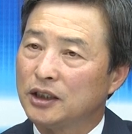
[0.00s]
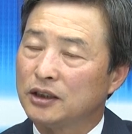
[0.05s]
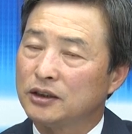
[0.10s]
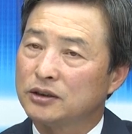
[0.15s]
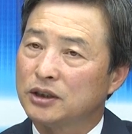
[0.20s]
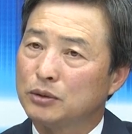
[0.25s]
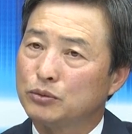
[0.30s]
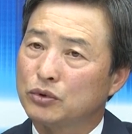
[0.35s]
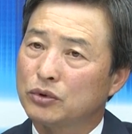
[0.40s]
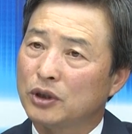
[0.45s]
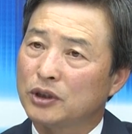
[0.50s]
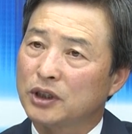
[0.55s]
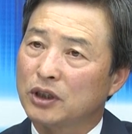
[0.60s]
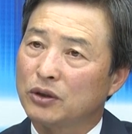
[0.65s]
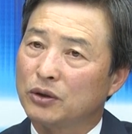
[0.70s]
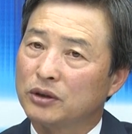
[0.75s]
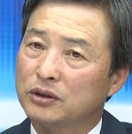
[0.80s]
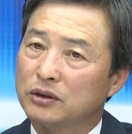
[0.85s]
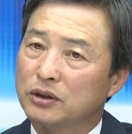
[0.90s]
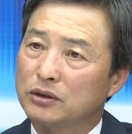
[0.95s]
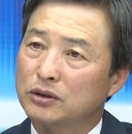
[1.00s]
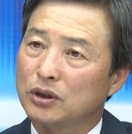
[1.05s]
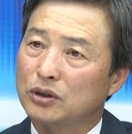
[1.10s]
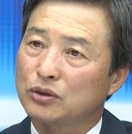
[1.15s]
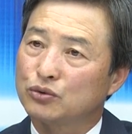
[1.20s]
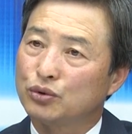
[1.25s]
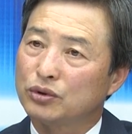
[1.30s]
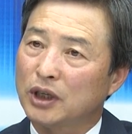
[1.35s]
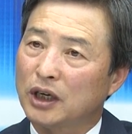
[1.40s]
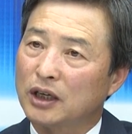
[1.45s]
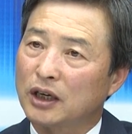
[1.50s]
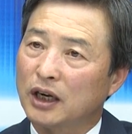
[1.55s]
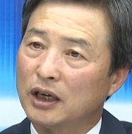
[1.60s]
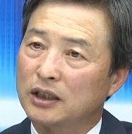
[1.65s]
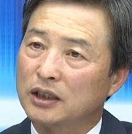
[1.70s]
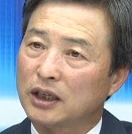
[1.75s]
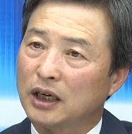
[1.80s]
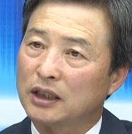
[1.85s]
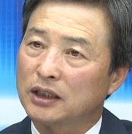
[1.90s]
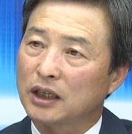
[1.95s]
재무 설계를 어떤 걸 구상을
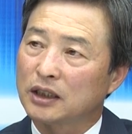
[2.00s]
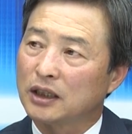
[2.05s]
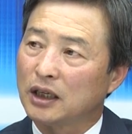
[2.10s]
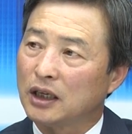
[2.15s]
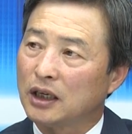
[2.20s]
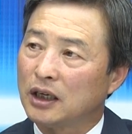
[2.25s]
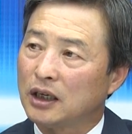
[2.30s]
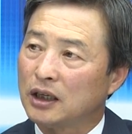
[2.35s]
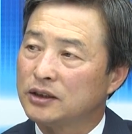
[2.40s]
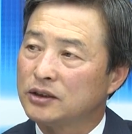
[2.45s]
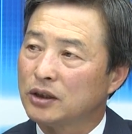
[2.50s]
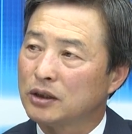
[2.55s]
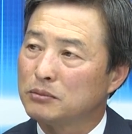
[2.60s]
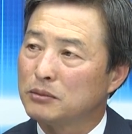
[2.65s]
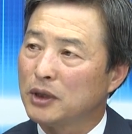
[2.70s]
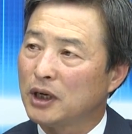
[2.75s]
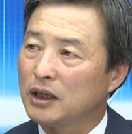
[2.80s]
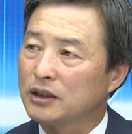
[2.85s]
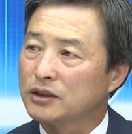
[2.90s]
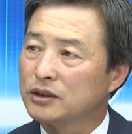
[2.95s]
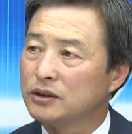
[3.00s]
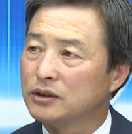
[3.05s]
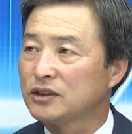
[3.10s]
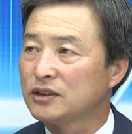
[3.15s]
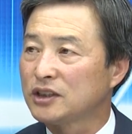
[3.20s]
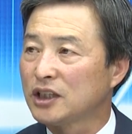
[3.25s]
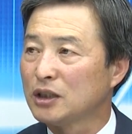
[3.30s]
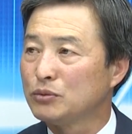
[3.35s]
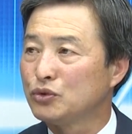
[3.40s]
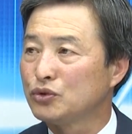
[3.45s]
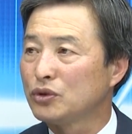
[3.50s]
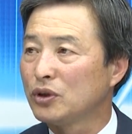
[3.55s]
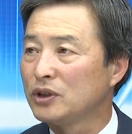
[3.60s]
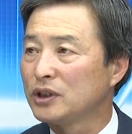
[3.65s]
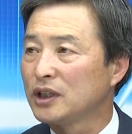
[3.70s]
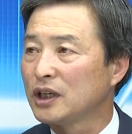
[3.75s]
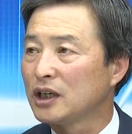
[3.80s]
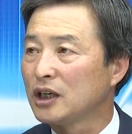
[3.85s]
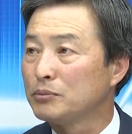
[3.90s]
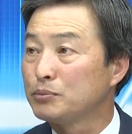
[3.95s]
할까 하다가 정말 그 재무
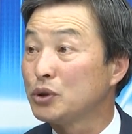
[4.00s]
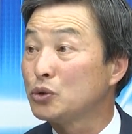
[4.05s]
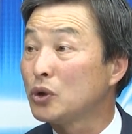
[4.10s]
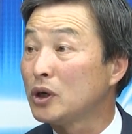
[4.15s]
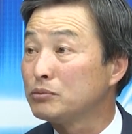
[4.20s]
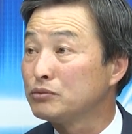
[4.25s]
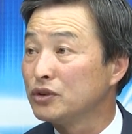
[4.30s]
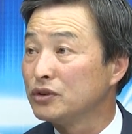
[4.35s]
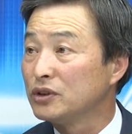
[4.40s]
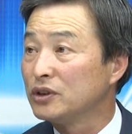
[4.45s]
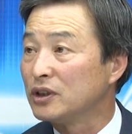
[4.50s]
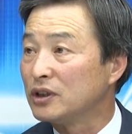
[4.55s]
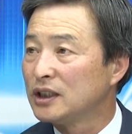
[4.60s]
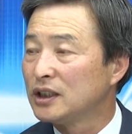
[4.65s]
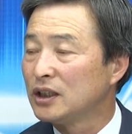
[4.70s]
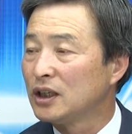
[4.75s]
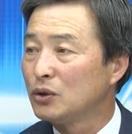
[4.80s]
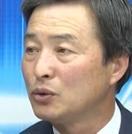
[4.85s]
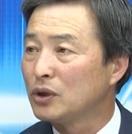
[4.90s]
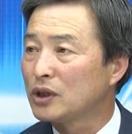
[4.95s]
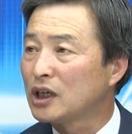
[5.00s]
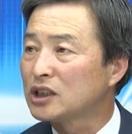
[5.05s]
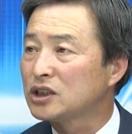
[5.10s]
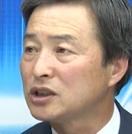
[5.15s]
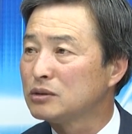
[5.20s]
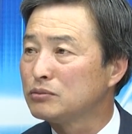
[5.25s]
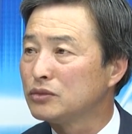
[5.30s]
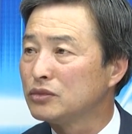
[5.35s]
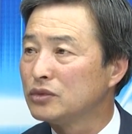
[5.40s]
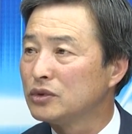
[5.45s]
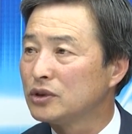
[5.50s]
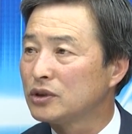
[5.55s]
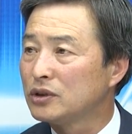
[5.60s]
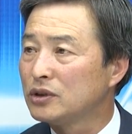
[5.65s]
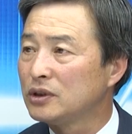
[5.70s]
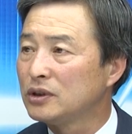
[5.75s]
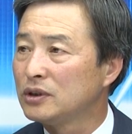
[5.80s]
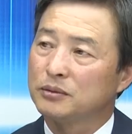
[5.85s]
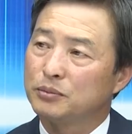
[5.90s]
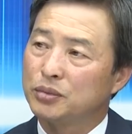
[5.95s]
설계가 필요한 분들, 원하시는
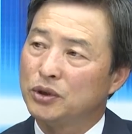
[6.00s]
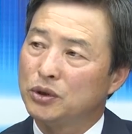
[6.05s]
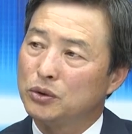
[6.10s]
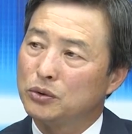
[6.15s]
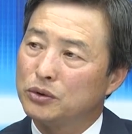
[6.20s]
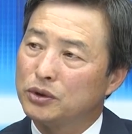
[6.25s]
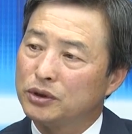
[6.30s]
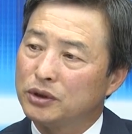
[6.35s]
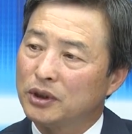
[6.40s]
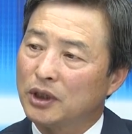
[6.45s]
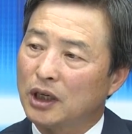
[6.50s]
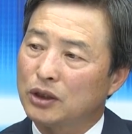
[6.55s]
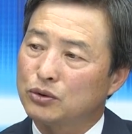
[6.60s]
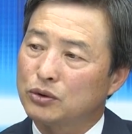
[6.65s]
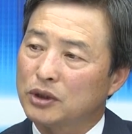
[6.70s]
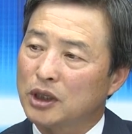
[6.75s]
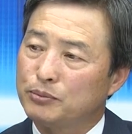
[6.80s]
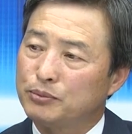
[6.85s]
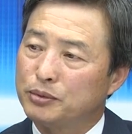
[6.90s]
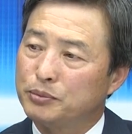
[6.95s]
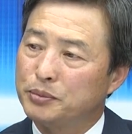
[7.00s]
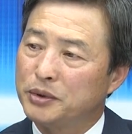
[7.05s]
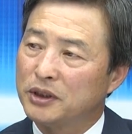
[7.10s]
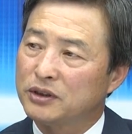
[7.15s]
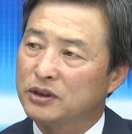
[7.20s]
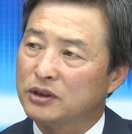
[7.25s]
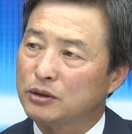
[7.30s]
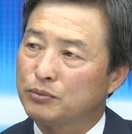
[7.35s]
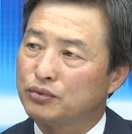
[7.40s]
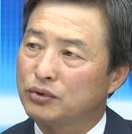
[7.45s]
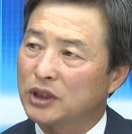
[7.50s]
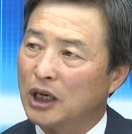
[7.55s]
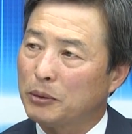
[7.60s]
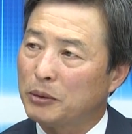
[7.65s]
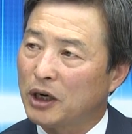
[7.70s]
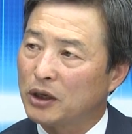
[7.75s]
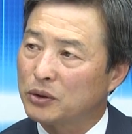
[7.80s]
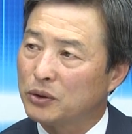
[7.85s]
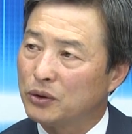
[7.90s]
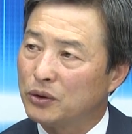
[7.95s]
분들을 비용은 한국 FPS에서
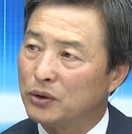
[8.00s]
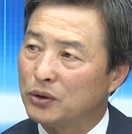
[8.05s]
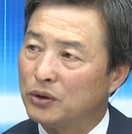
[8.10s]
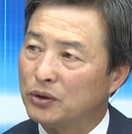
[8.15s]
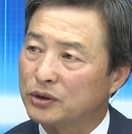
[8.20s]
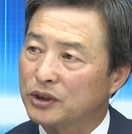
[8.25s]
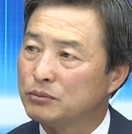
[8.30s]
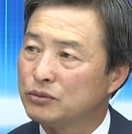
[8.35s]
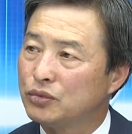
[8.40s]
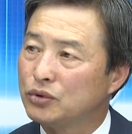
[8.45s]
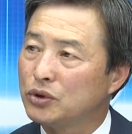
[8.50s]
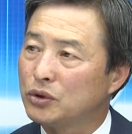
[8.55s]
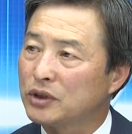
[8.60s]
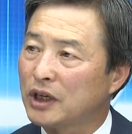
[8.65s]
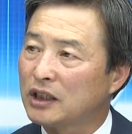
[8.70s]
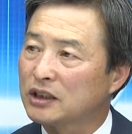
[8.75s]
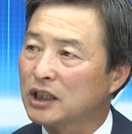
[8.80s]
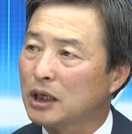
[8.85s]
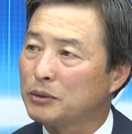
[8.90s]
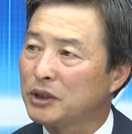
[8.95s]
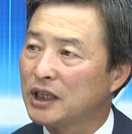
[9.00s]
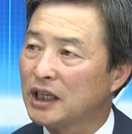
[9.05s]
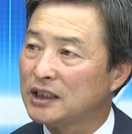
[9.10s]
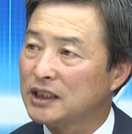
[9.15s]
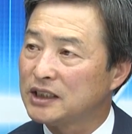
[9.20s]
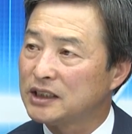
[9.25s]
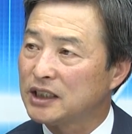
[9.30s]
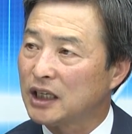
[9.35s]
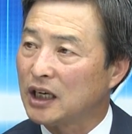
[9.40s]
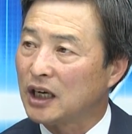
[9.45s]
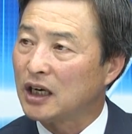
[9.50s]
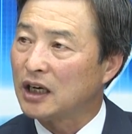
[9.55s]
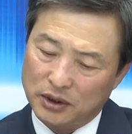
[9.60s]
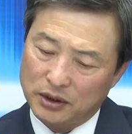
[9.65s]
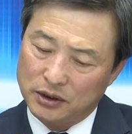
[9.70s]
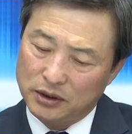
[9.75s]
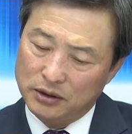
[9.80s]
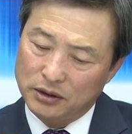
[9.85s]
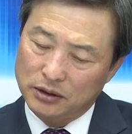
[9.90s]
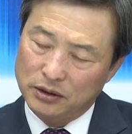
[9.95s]
부담하고 무료 상담을 해드리자.
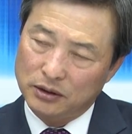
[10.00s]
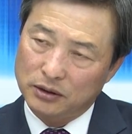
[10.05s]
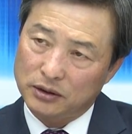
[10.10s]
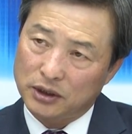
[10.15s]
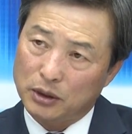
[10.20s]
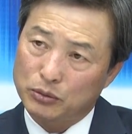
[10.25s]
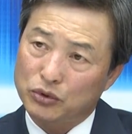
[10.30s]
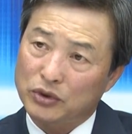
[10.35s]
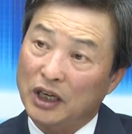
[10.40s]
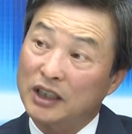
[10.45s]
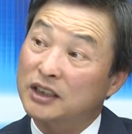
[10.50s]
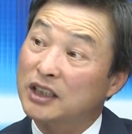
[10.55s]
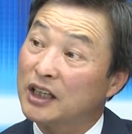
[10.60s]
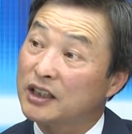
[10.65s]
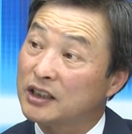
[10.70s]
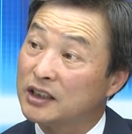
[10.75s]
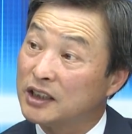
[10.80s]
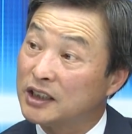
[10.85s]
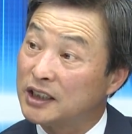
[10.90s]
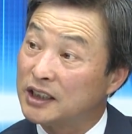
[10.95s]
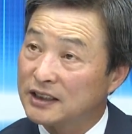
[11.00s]
그 재무 상태를